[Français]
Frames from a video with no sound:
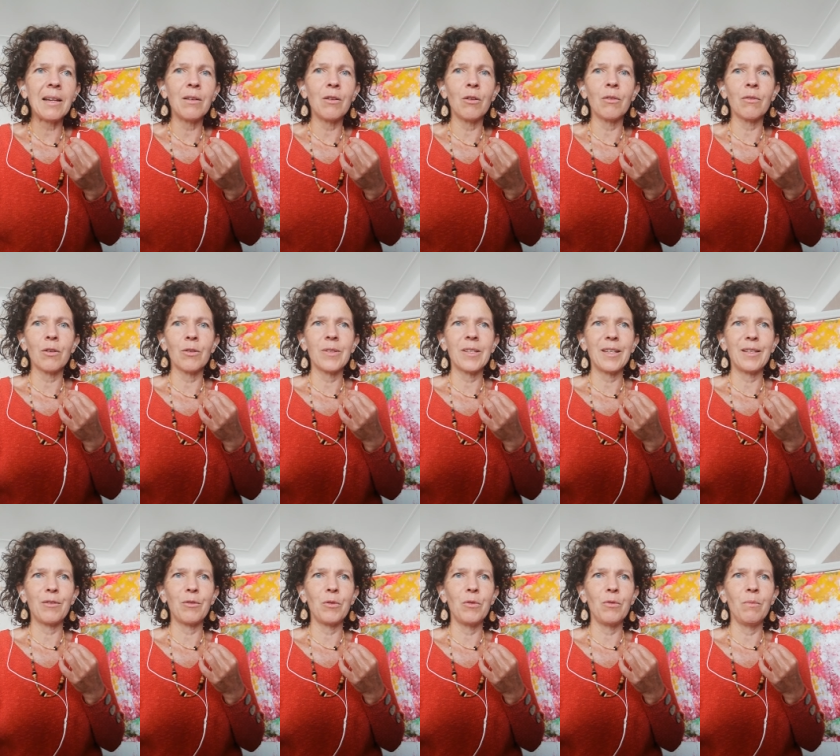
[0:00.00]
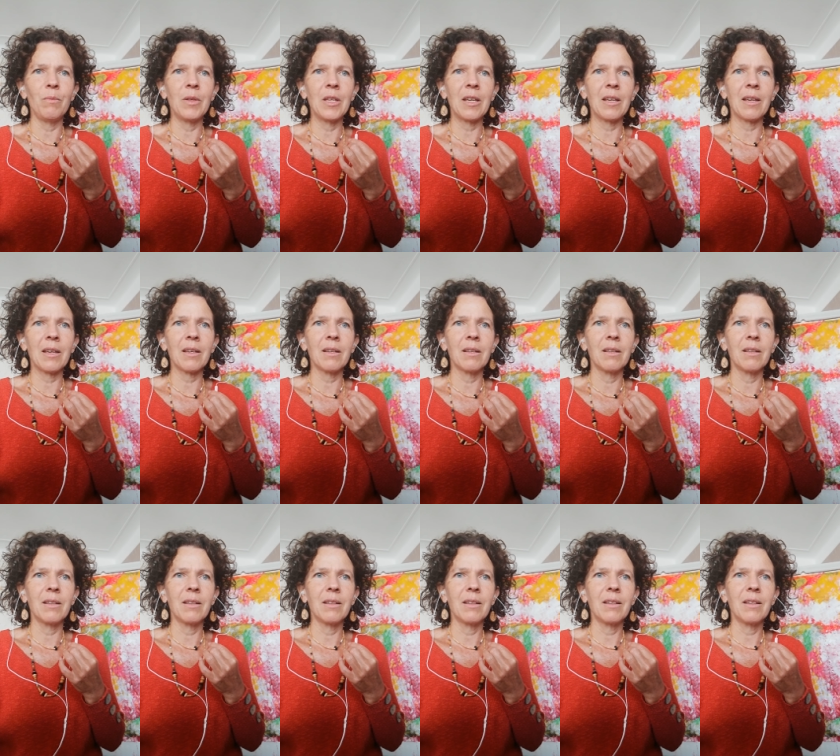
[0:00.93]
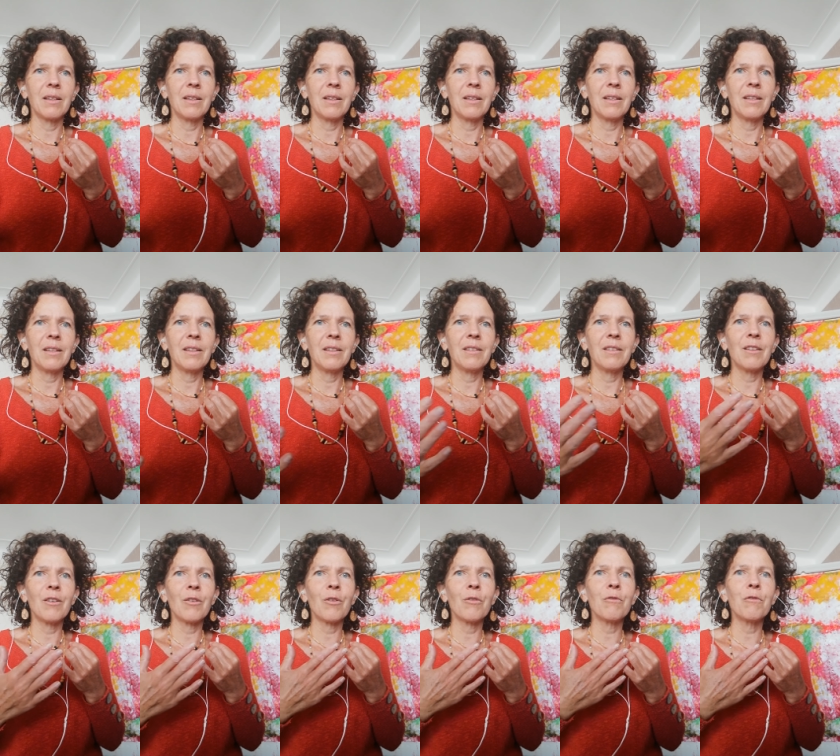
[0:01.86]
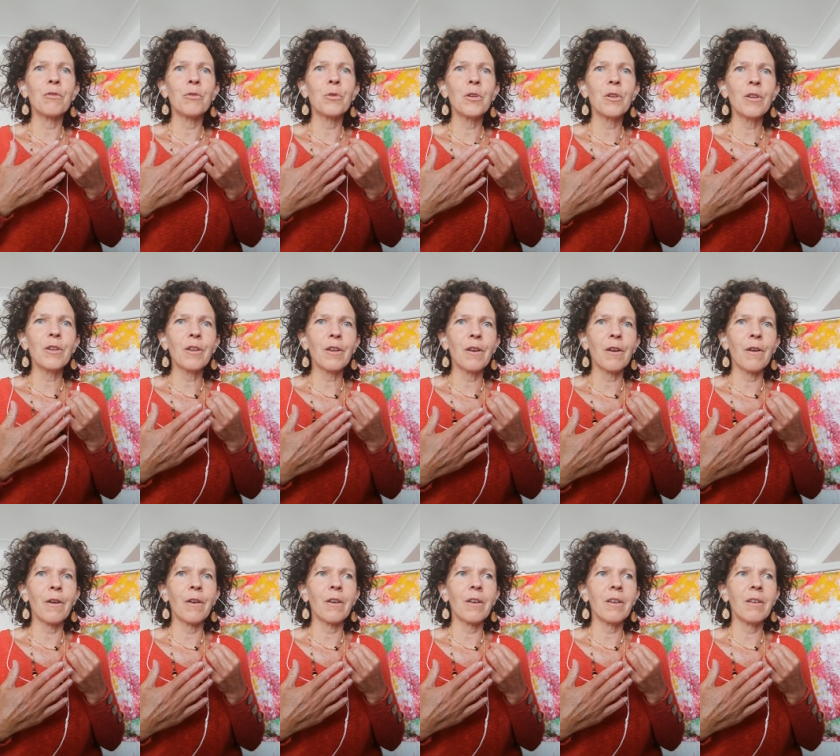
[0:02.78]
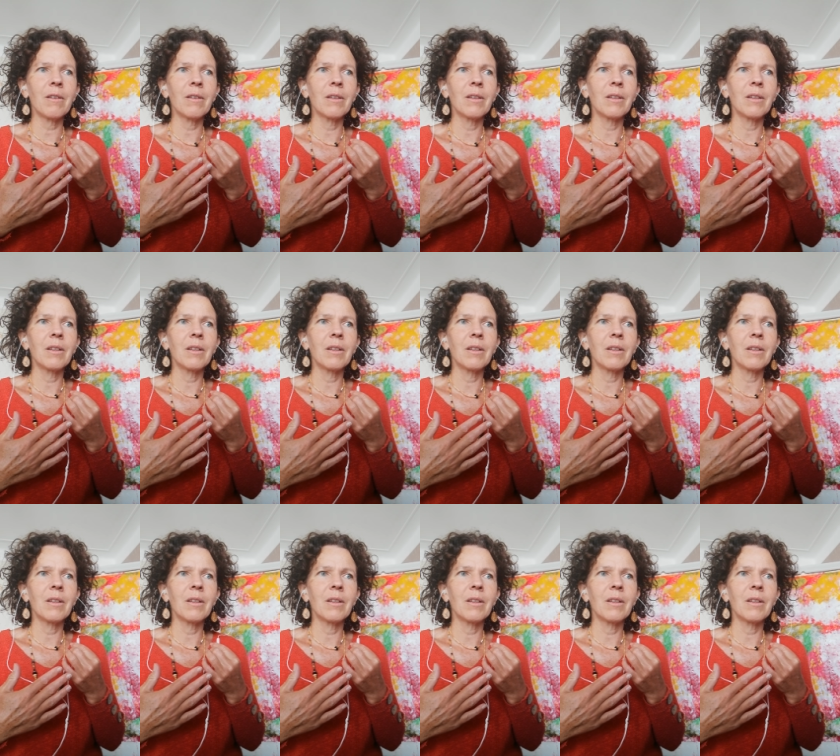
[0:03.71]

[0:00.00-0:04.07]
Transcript: à l'œuvre cette lumière Dans vos cœurs